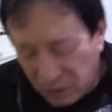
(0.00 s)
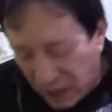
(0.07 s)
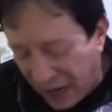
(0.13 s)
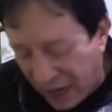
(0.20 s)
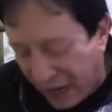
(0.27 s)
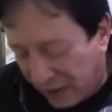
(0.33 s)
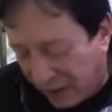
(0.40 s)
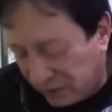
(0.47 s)

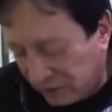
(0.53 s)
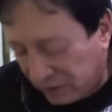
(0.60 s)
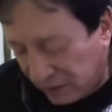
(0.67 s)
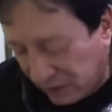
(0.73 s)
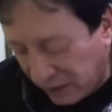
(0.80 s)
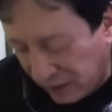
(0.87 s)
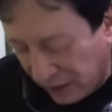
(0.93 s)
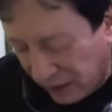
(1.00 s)
a
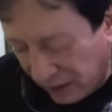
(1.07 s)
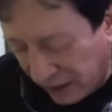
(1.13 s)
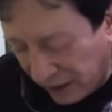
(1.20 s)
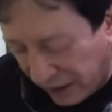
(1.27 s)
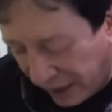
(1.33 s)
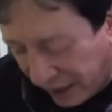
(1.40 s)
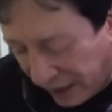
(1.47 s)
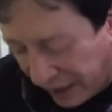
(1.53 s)

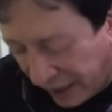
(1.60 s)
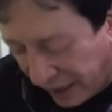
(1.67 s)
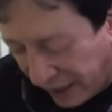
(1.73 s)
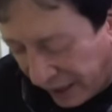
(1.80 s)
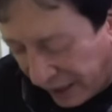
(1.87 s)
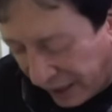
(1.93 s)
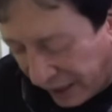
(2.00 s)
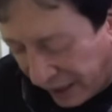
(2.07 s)

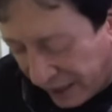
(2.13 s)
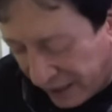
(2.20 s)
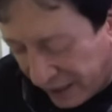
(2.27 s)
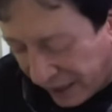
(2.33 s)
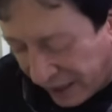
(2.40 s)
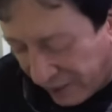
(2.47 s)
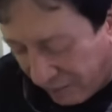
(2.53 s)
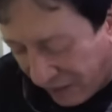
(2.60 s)
eh,
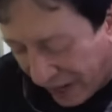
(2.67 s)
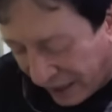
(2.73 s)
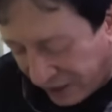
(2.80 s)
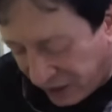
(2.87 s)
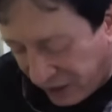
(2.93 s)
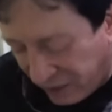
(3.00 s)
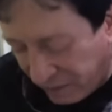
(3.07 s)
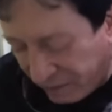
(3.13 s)

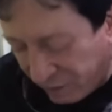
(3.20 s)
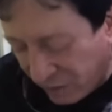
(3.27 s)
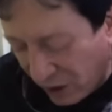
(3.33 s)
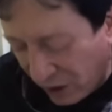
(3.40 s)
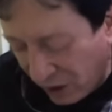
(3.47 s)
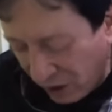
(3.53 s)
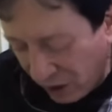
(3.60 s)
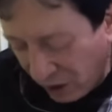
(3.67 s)
Nagamati,
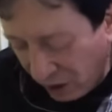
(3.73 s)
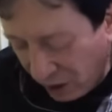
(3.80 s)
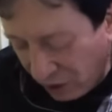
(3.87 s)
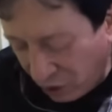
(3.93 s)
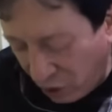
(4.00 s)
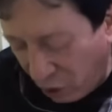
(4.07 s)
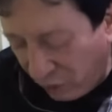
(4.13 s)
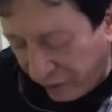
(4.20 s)

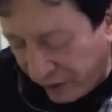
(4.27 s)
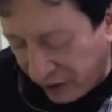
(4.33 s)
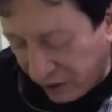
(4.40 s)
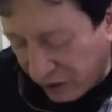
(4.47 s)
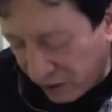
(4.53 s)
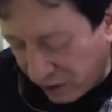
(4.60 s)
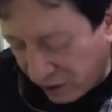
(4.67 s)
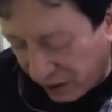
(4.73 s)
dove
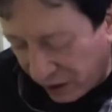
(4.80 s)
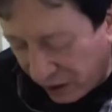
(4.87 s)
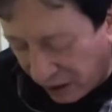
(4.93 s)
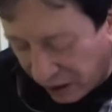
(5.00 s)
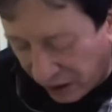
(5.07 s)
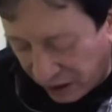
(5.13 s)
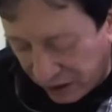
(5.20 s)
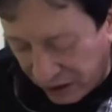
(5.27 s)

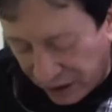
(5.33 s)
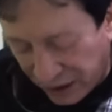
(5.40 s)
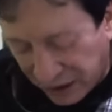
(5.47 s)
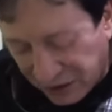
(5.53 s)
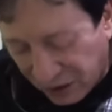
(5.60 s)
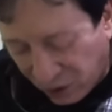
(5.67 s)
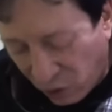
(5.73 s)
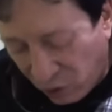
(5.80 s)
eh, nella
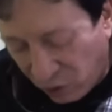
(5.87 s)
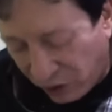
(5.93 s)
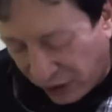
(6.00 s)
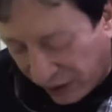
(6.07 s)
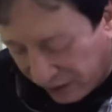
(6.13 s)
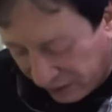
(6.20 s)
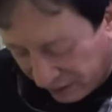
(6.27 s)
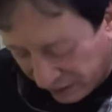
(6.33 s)

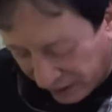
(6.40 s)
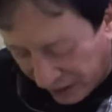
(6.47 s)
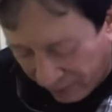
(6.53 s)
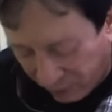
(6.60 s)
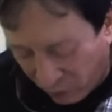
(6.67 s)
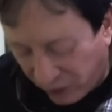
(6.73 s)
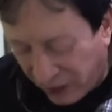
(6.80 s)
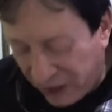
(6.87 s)
seconda
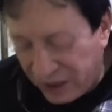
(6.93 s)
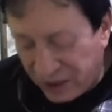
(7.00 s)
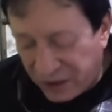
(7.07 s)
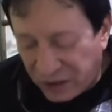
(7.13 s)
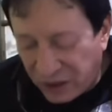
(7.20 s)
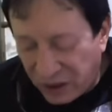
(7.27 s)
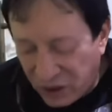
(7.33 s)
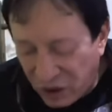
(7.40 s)

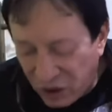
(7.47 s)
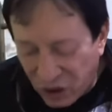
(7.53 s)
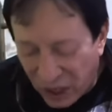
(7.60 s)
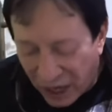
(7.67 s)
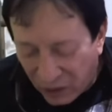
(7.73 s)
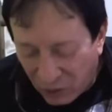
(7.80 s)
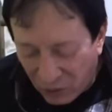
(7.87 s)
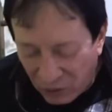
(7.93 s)
Apocalisse di
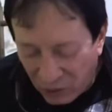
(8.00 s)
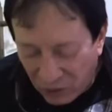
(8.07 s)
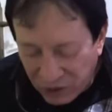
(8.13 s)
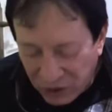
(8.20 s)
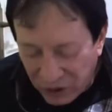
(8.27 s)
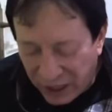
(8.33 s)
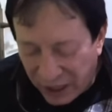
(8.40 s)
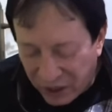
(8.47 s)
Giacomo
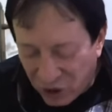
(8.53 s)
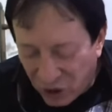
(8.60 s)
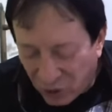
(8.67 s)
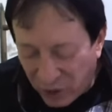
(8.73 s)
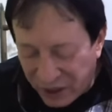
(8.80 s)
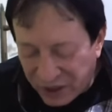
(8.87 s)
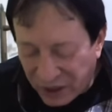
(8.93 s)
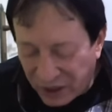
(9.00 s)
si legge,
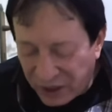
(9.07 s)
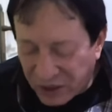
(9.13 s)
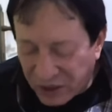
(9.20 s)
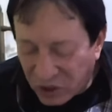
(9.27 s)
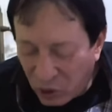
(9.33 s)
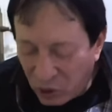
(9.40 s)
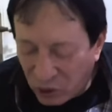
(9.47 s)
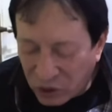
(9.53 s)
questo è il
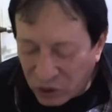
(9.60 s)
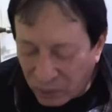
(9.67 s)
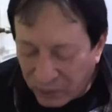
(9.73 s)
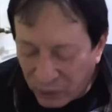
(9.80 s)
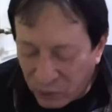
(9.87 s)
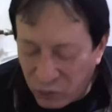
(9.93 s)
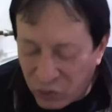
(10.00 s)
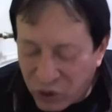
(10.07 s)
discorso
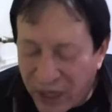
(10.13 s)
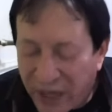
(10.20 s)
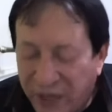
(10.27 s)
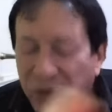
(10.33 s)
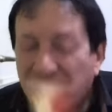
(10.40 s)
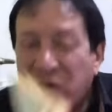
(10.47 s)
pronunciato,